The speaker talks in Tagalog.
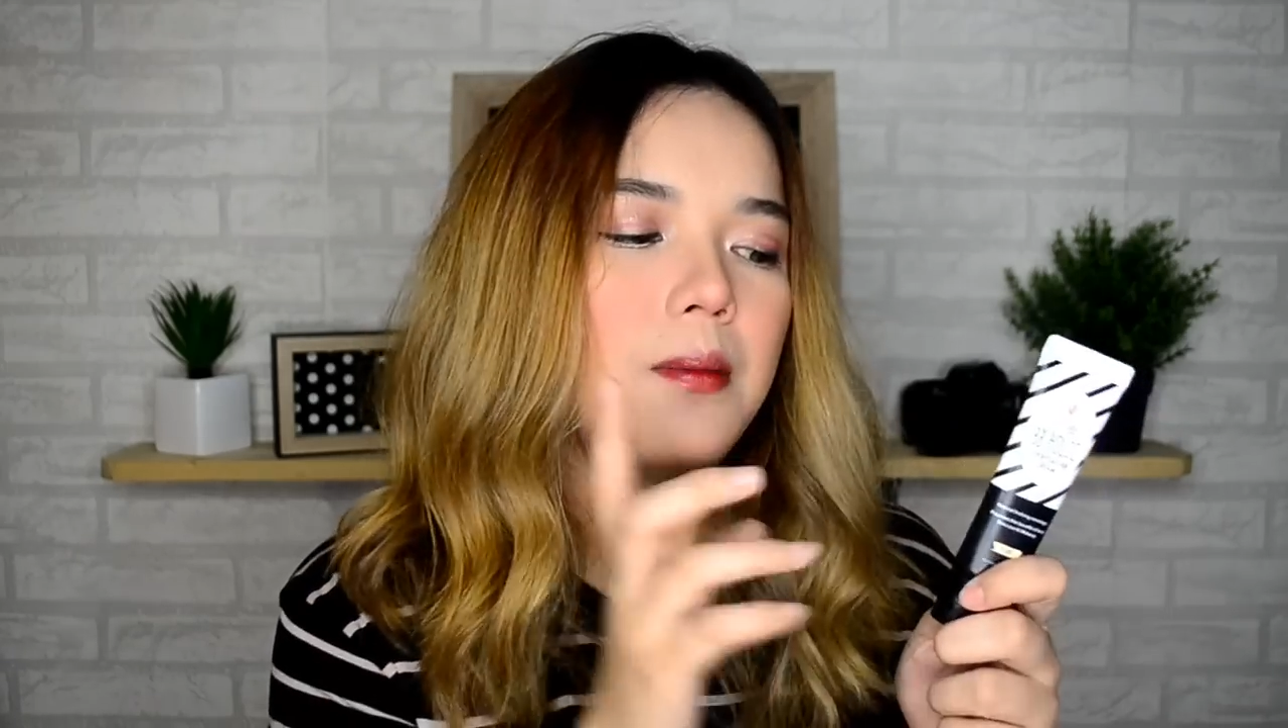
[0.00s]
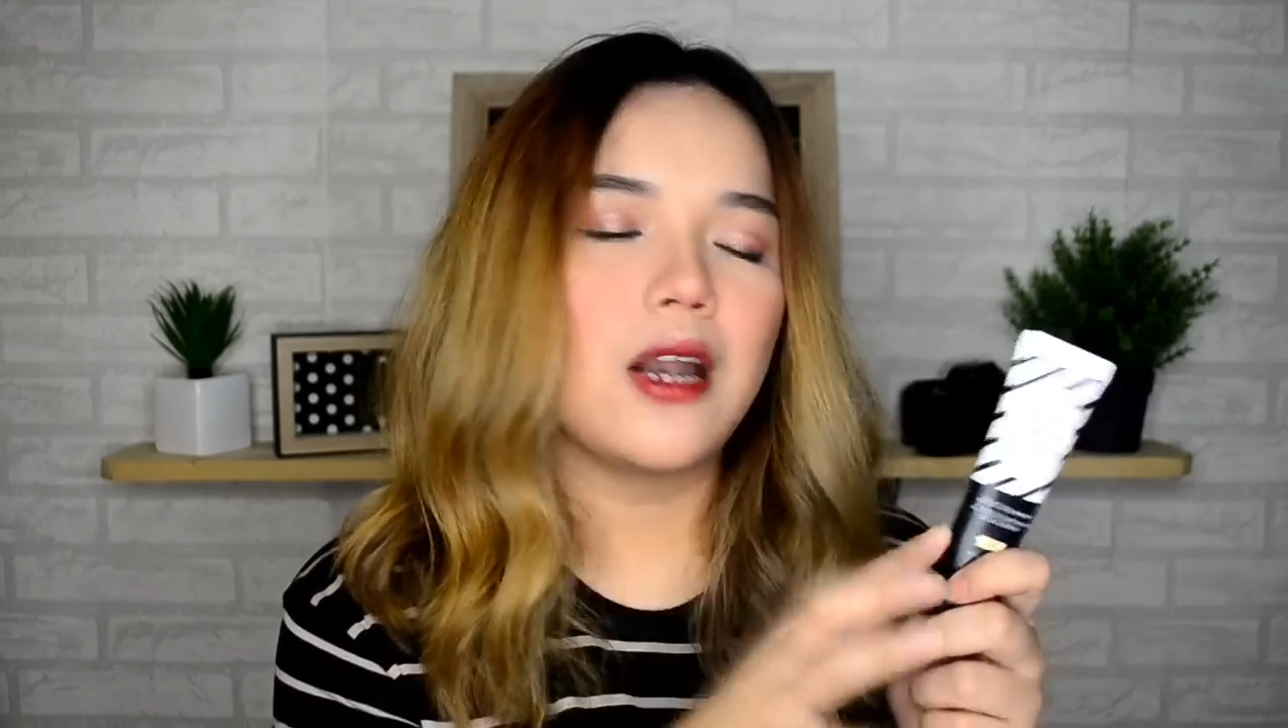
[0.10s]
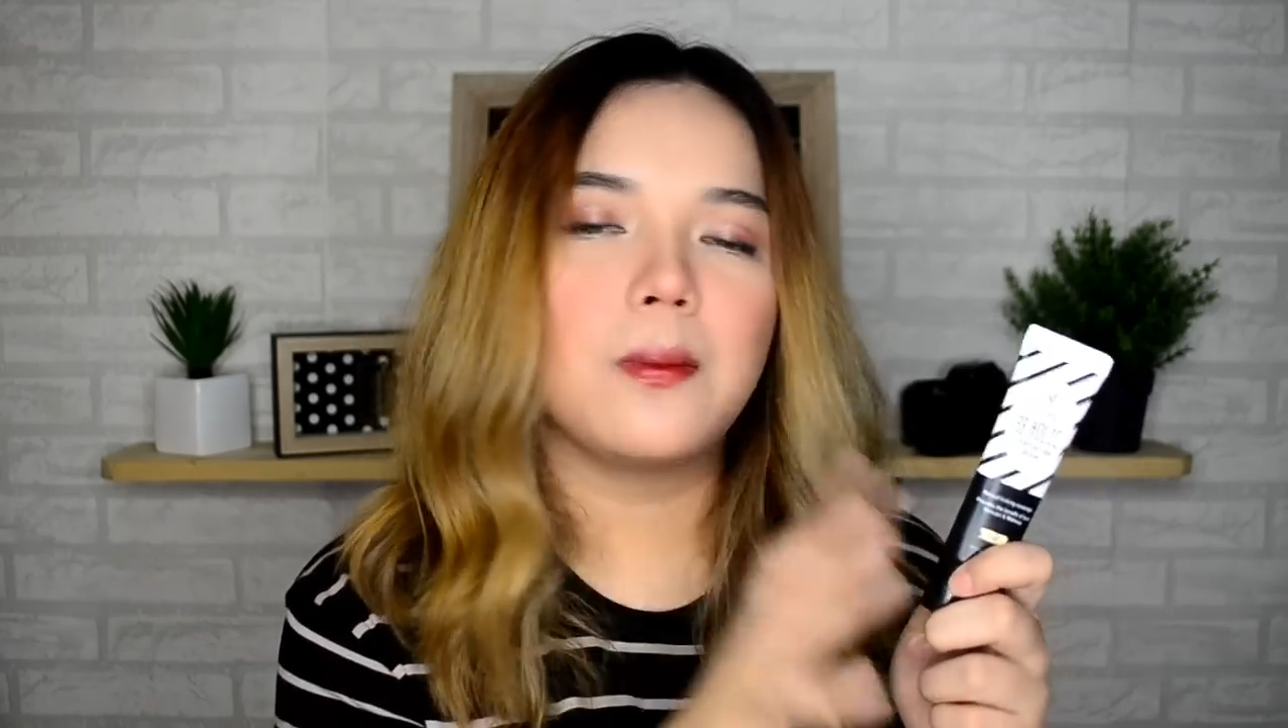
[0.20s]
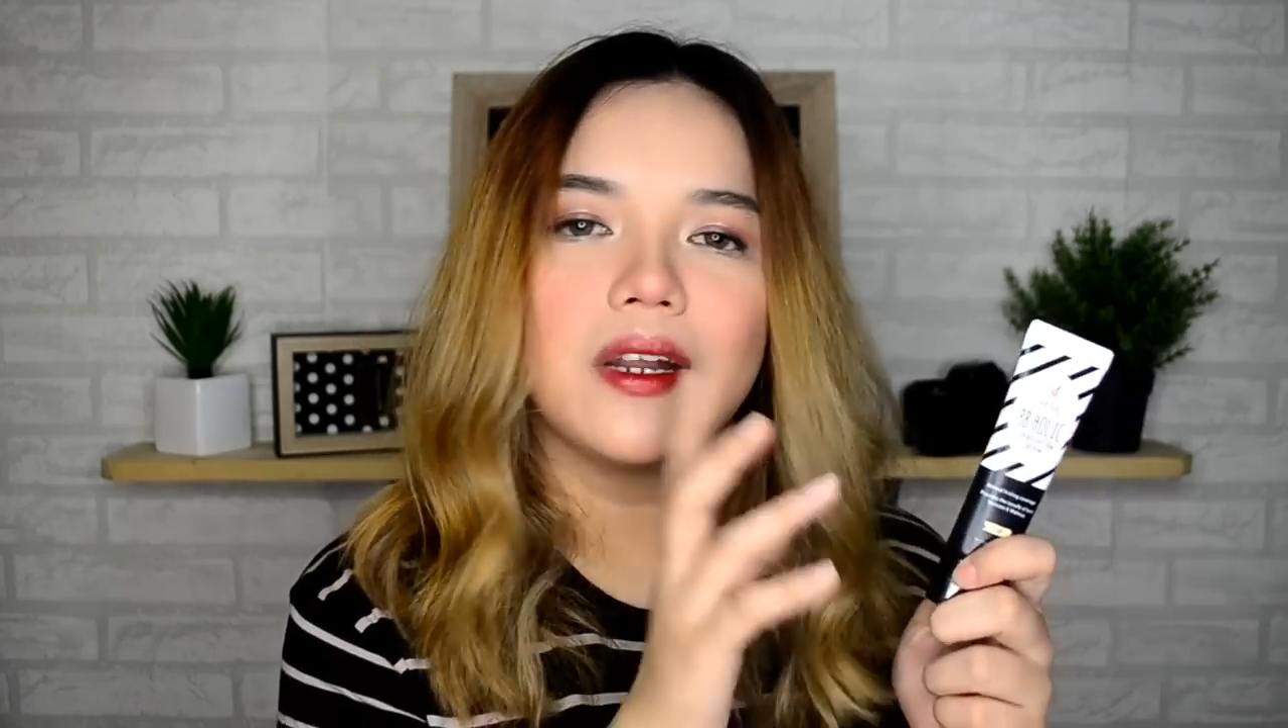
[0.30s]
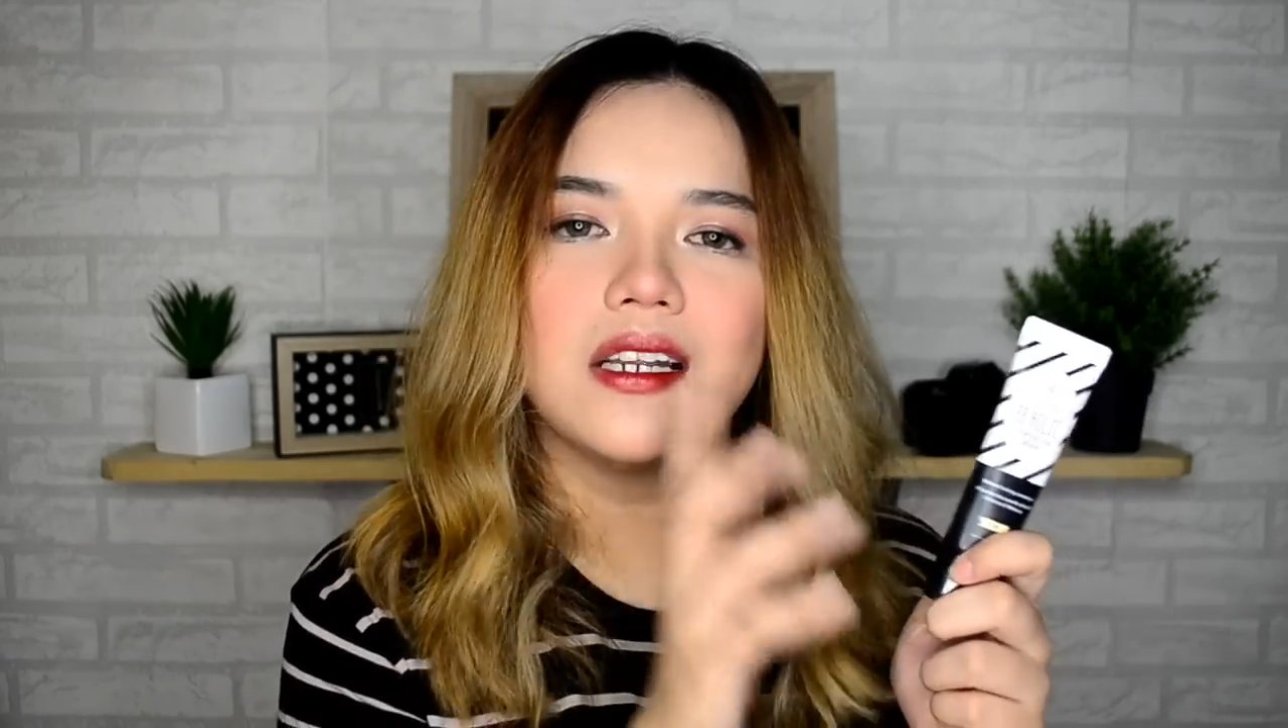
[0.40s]

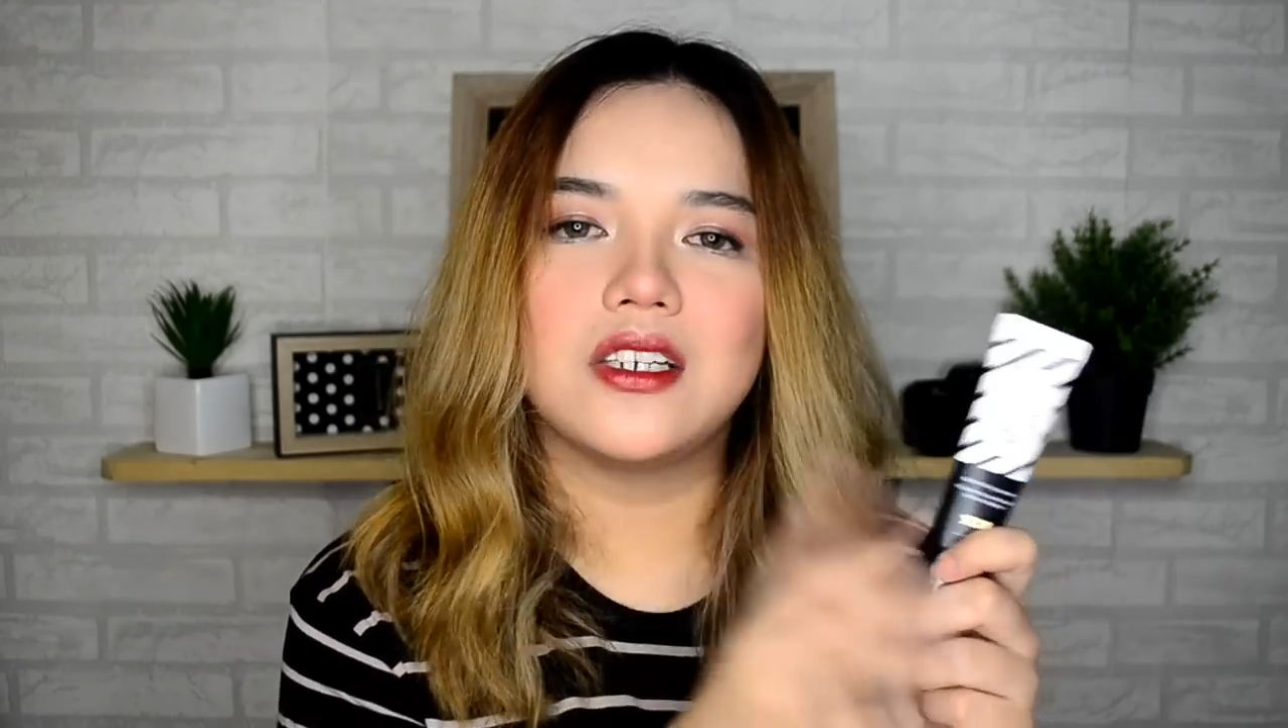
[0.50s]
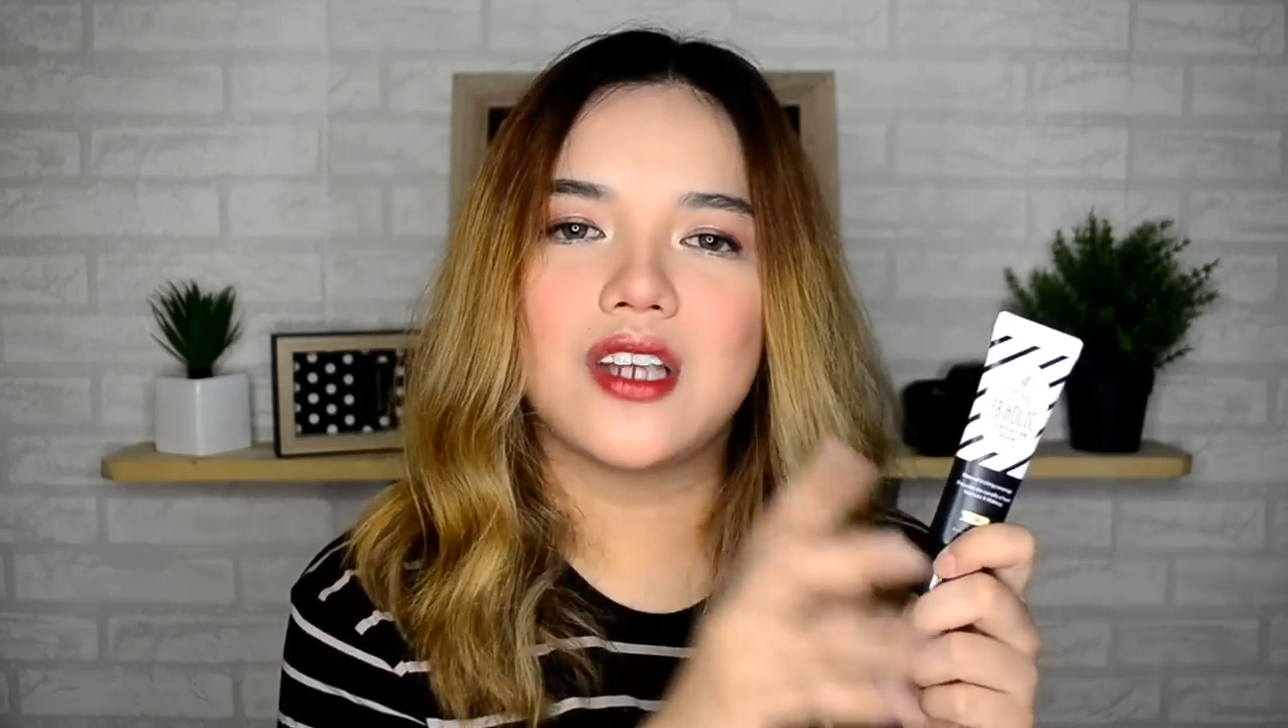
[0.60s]
meron pa rin